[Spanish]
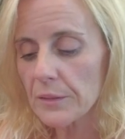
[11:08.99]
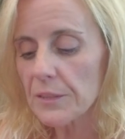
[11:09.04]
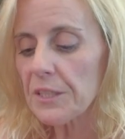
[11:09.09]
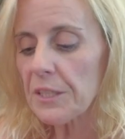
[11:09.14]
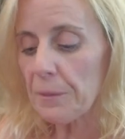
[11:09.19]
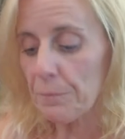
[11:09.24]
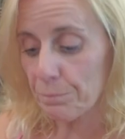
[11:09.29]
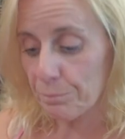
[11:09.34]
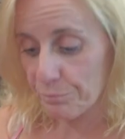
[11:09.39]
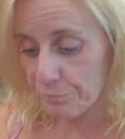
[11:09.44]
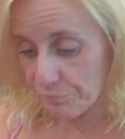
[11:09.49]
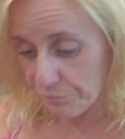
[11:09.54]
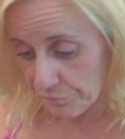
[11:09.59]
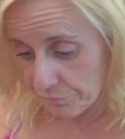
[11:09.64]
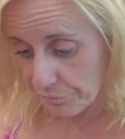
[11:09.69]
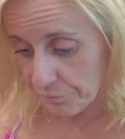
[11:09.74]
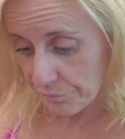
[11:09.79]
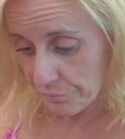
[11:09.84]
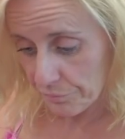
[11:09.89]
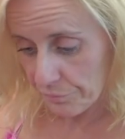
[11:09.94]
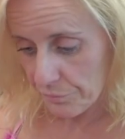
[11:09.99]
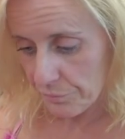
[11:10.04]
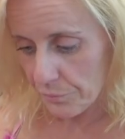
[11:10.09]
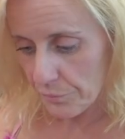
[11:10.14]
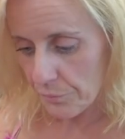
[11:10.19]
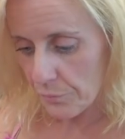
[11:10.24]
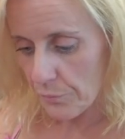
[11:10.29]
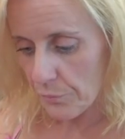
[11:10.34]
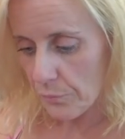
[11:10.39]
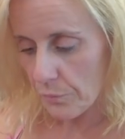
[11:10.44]
Sí. ¿Lo puedo probar con
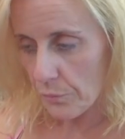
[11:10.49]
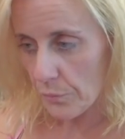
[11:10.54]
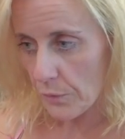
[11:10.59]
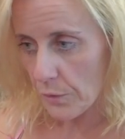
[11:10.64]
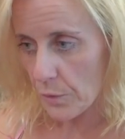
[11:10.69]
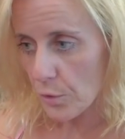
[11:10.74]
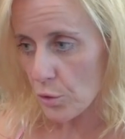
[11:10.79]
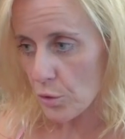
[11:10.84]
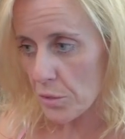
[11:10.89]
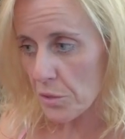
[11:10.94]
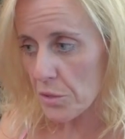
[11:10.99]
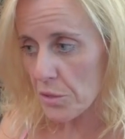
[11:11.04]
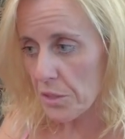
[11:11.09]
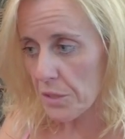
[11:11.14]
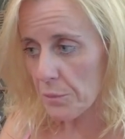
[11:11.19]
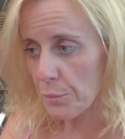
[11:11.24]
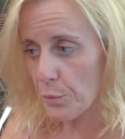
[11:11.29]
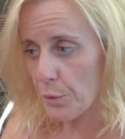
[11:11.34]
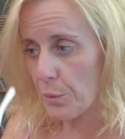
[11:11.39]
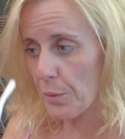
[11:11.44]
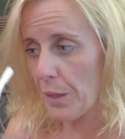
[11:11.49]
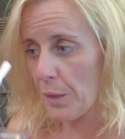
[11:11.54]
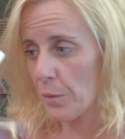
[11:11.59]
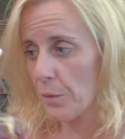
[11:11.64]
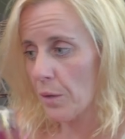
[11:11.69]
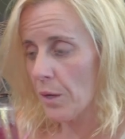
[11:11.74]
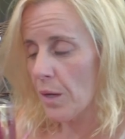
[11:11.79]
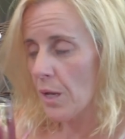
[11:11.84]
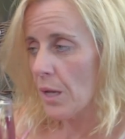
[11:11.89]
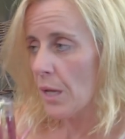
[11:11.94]
mi pajita? No te mal, solo un
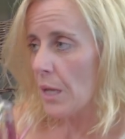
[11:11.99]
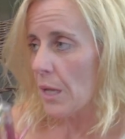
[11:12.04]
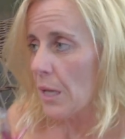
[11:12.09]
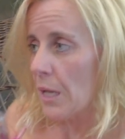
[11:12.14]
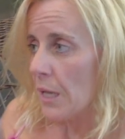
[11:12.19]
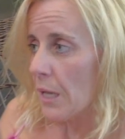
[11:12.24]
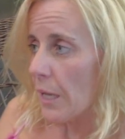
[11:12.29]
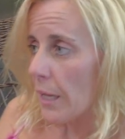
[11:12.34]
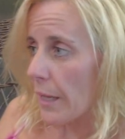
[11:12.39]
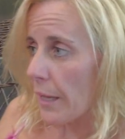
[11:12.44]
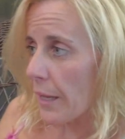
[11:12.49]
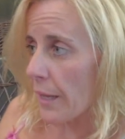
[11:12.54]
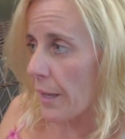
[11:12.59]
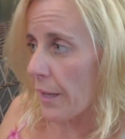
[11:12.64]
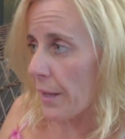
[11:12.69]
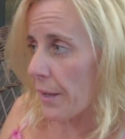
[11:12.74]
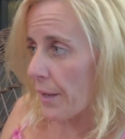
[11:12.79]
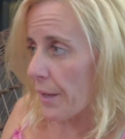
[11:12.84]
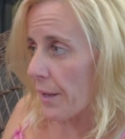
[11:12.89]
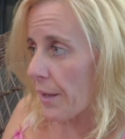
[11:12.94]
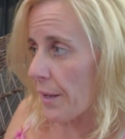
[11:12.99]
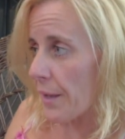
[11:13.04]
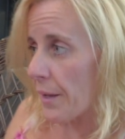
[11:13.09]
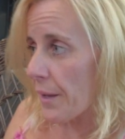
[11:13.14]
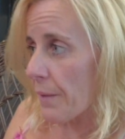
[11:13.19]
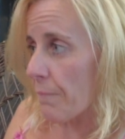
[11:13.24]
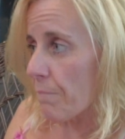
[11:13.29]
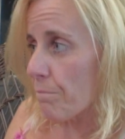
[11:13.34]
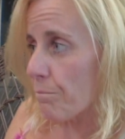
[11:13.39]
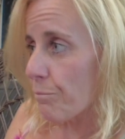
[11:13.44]
poquito, solo para. a ver, eh,
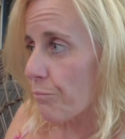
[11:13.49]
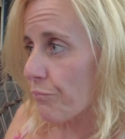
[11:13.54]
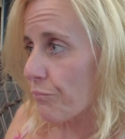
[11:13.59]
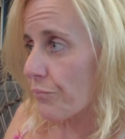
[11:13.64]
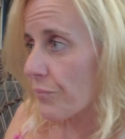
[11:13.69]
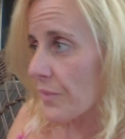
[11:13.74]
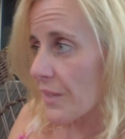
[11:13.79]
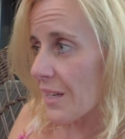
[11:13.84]
comparar. Espera.